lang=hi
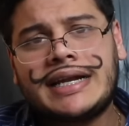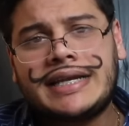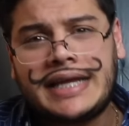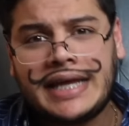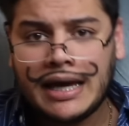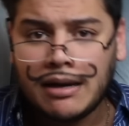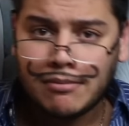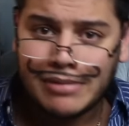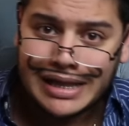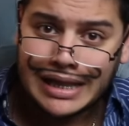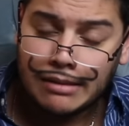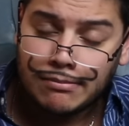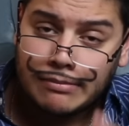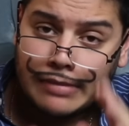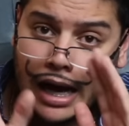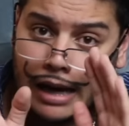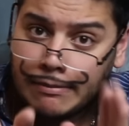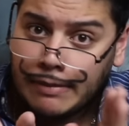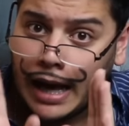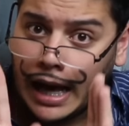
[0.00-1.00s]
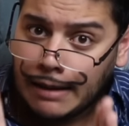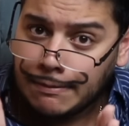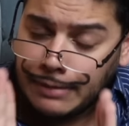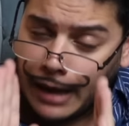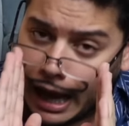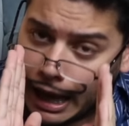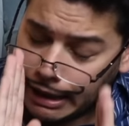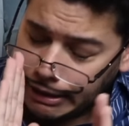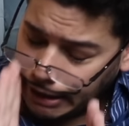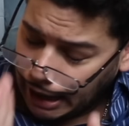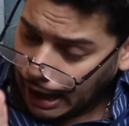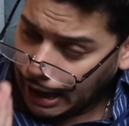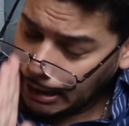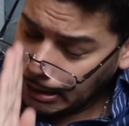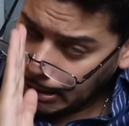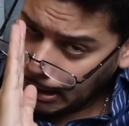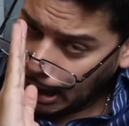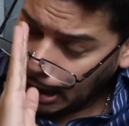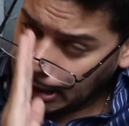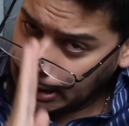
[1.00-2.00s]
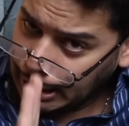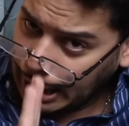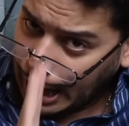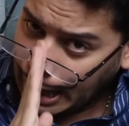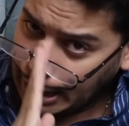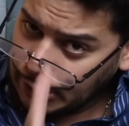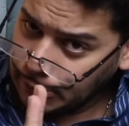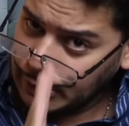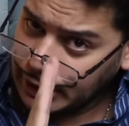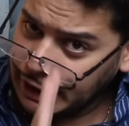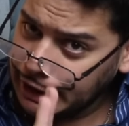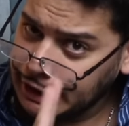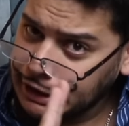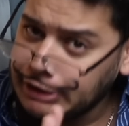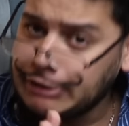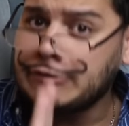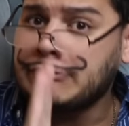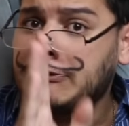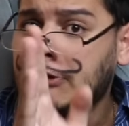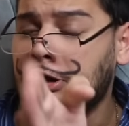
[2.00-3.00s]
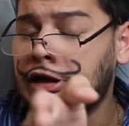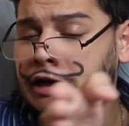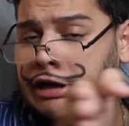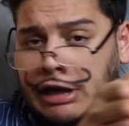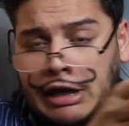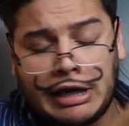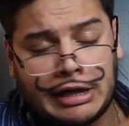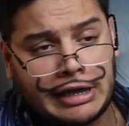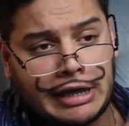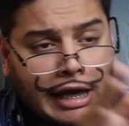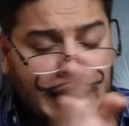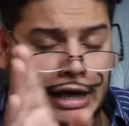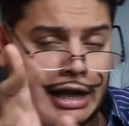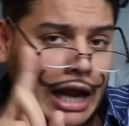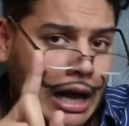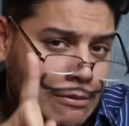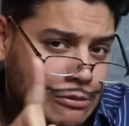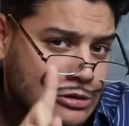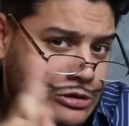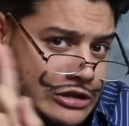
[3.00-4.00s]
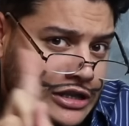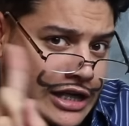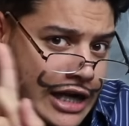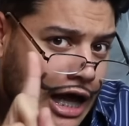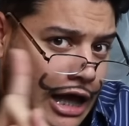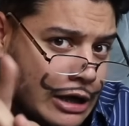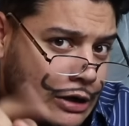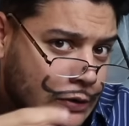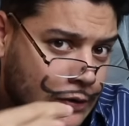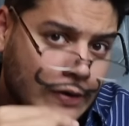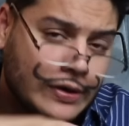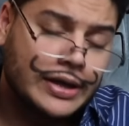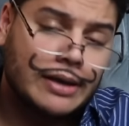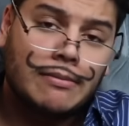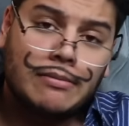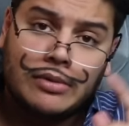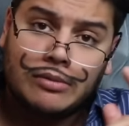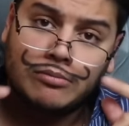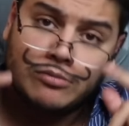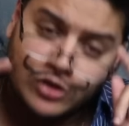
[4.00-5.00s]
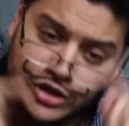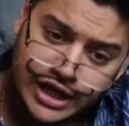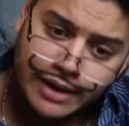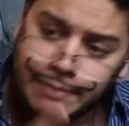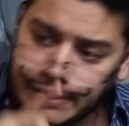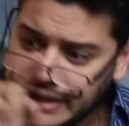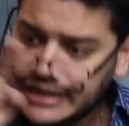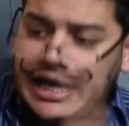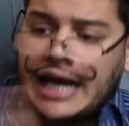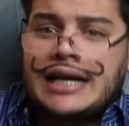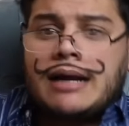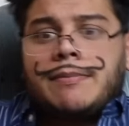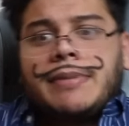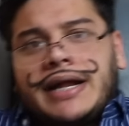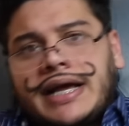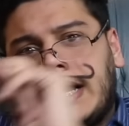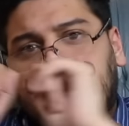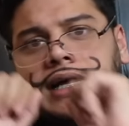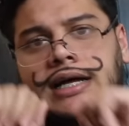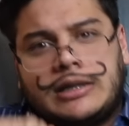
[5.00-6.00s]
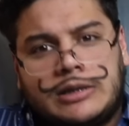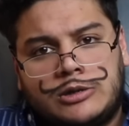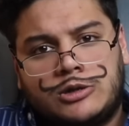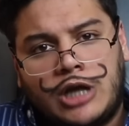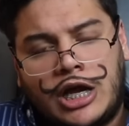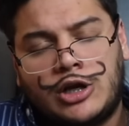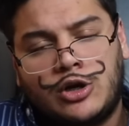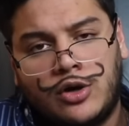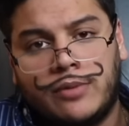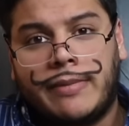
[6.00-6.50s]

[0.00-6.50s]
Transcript: नहीं है मतलब माँ बाप लाइबिलिटी फॉर कि अगर आप रोजे ना रखो कि मुझे फिर जाना पड़ेगा जहनों